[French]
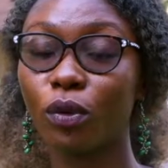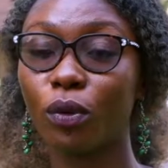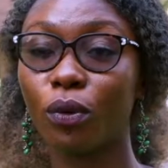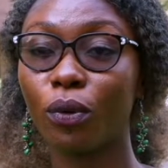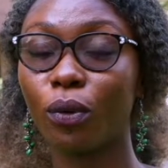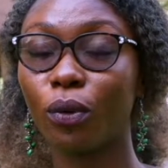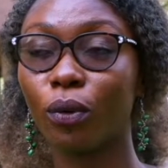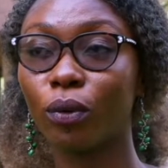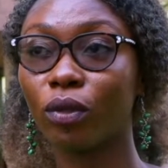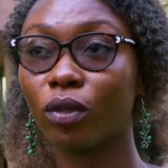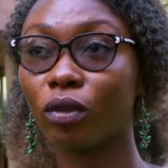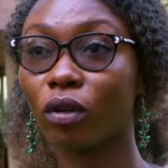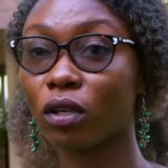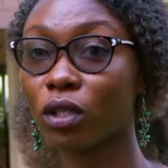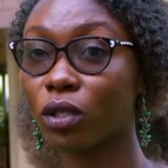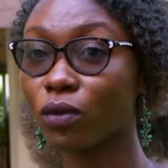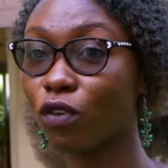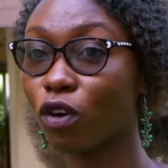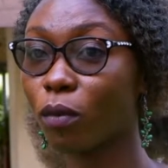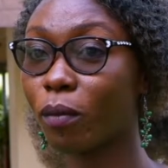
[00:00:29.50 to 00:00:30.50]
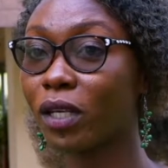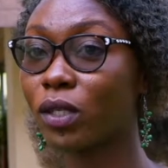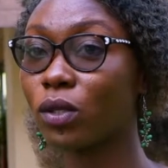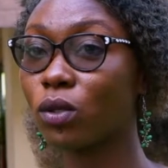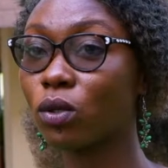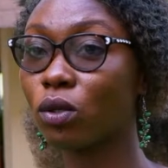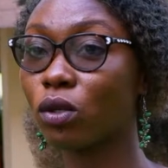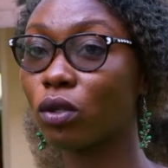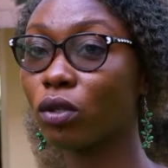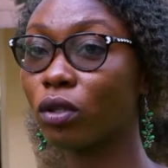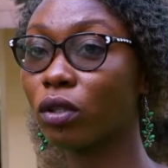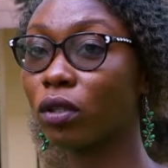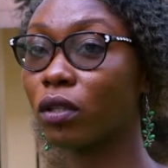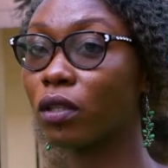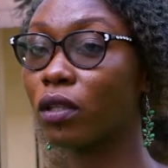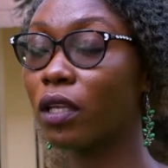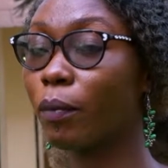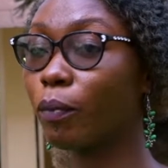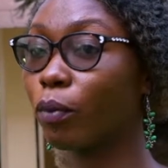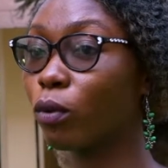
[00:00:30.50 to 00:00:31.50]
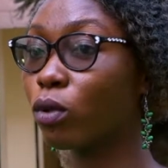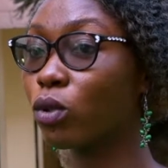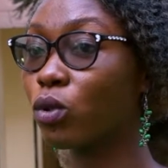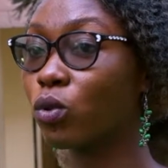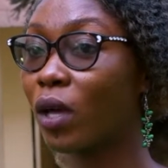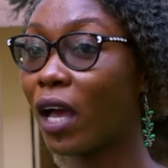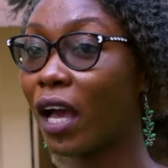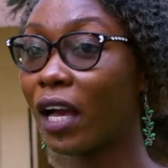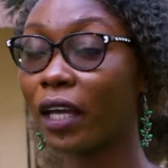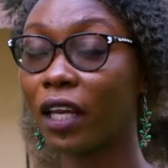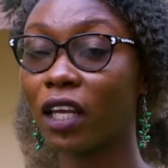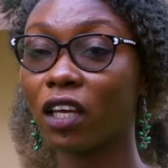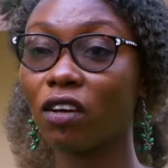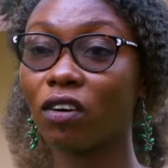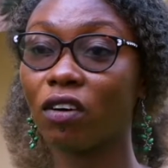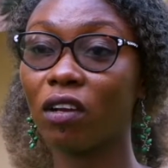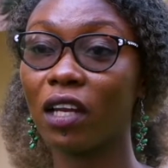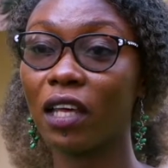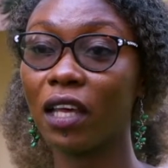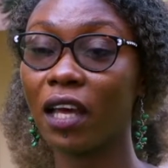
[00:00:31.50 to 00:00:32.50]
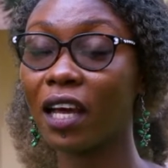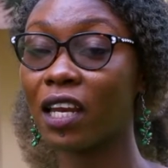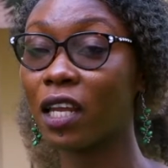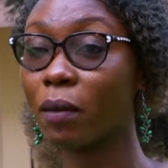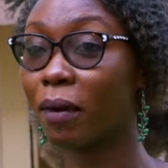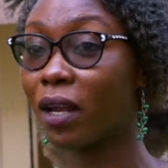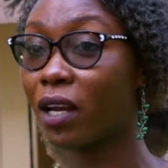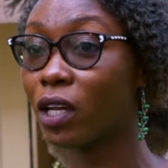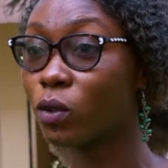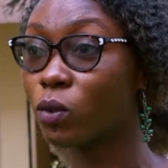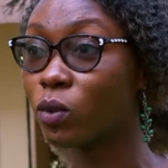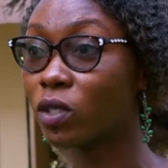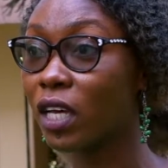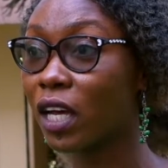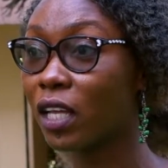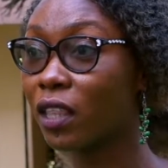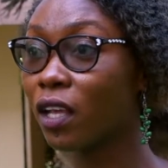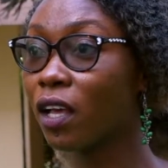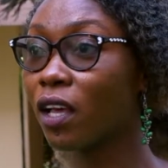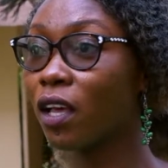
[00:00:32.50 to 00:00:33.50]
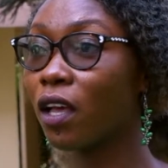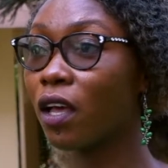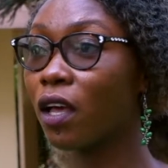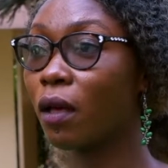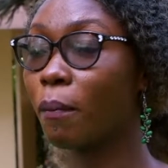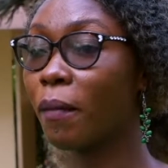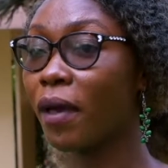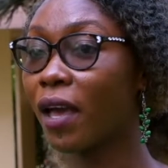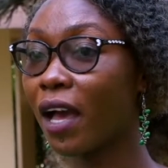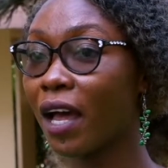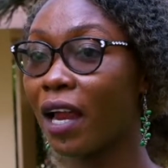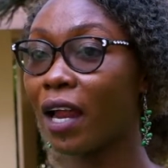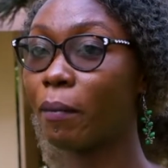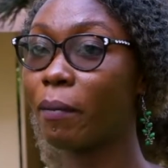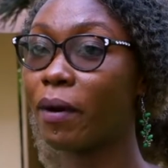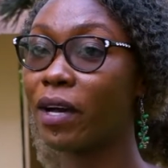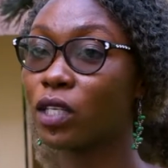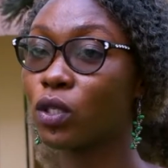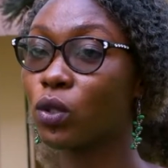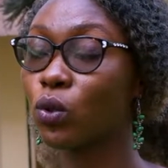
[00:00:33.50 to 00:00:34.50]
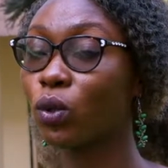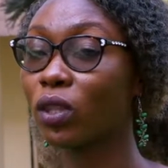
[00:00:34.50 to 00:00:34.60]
de transformation des produits agricoles et animaliers du théâtre Mais à la base, nous